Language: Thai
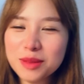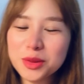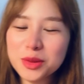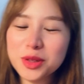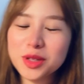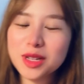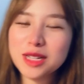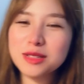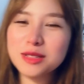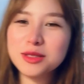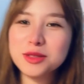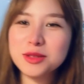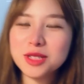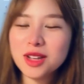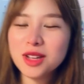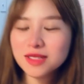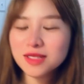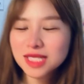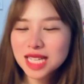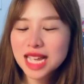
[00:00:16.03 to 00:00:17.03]
ทุกคนเข้าสู่
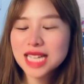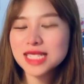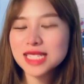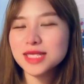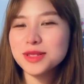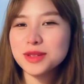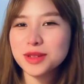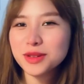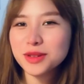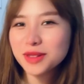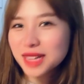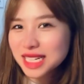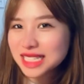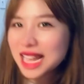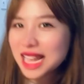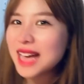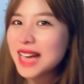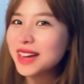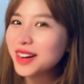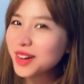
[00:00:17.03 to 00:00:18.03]
ช่องสายสโตโทร
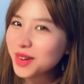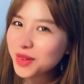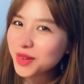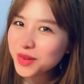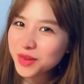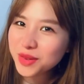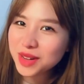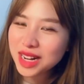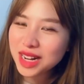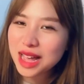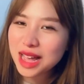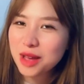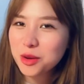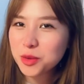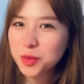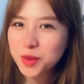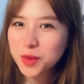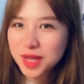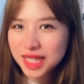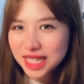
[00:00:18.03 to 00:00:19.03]
ทาโรนะคะ
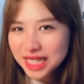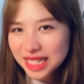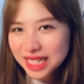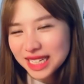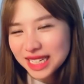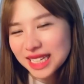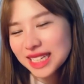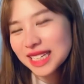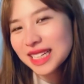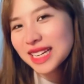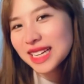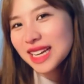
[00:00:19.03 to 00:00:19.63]
วิง